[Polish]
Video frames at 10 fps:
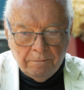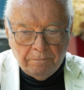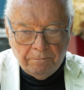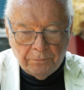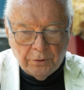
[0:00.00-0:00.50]

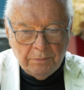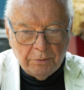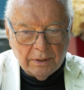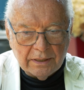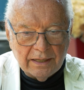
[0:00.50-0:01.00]
No i
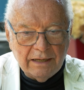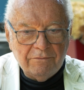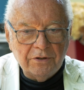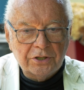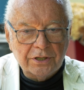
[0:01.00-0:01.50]
była ta
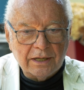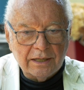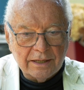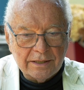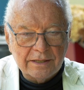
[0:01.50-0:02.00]
najwyższa
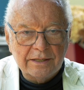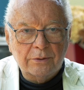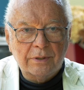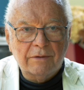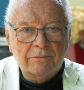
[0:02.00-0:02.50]
klasa
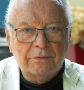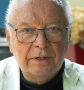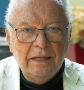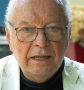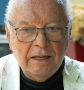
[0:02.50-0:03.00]
scenografów,
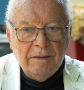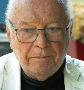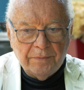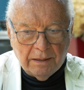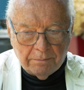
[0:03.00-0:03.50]

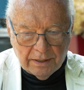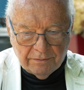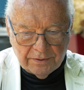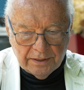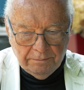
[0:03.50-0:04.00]

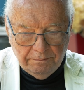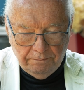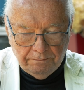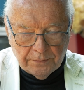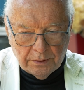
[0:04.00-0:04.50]
naprawdę
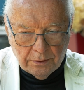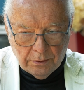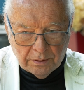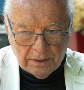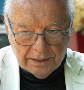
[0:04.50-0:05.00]

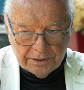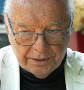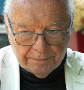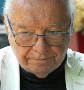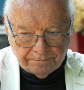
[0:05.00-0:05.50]
o klasie